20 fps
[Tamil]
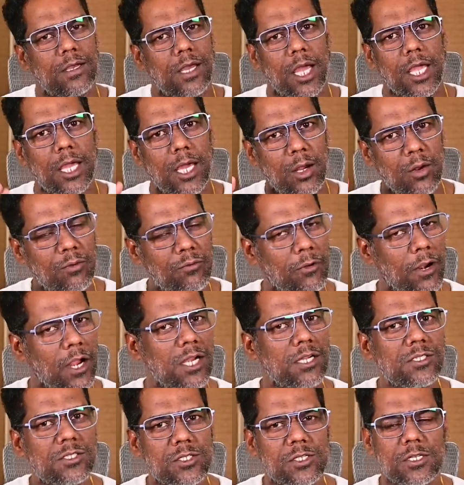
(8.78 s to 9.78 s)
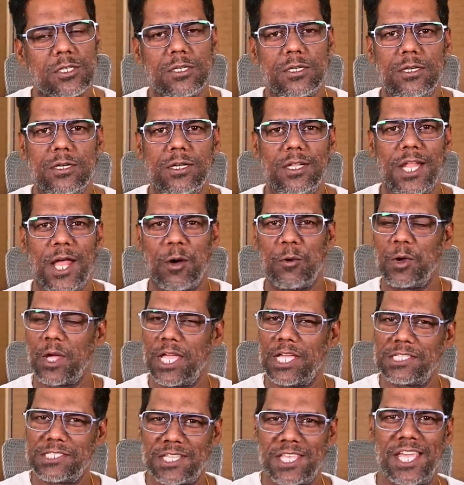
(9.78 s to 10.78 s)
ஹை ஹலோ ஃப்ரெண்ட்ஸ் நான்
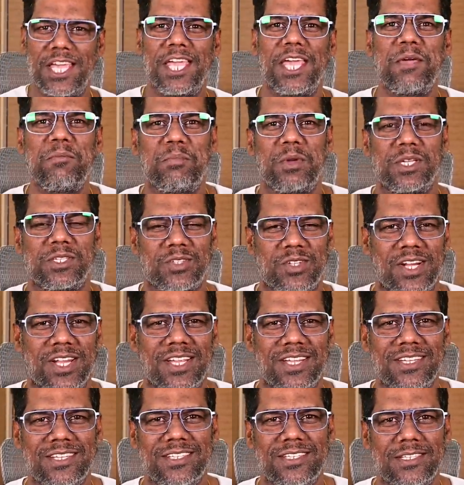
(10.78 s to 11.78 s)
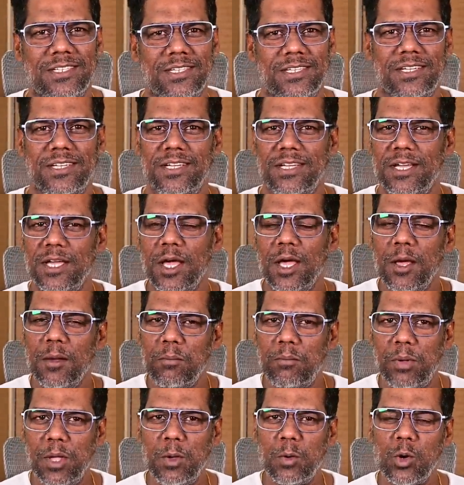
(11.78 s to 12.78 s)
உங்கள் எஸ்கேஏ பேசுகிறேன்
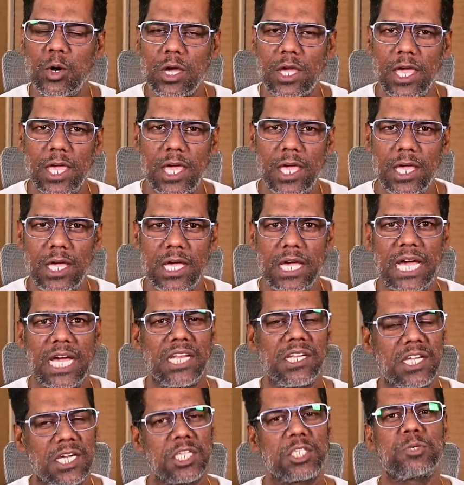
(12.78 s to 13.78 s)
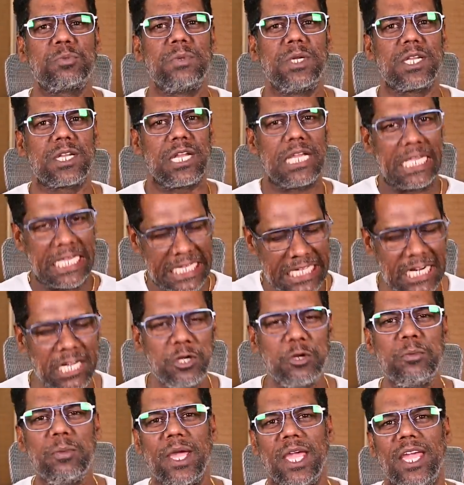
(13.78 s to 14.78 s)
பிஓகே அண்ட் காஷ்மீர்
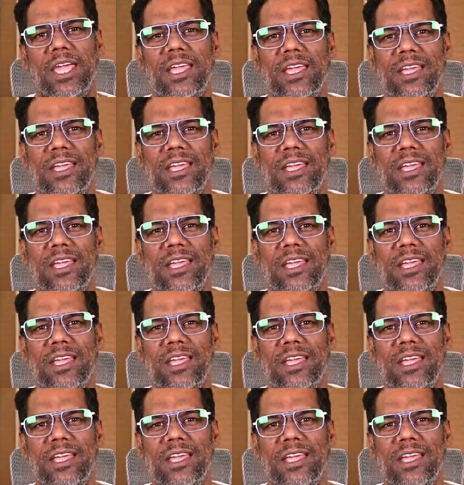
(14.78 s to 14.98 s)
இரண்டுமே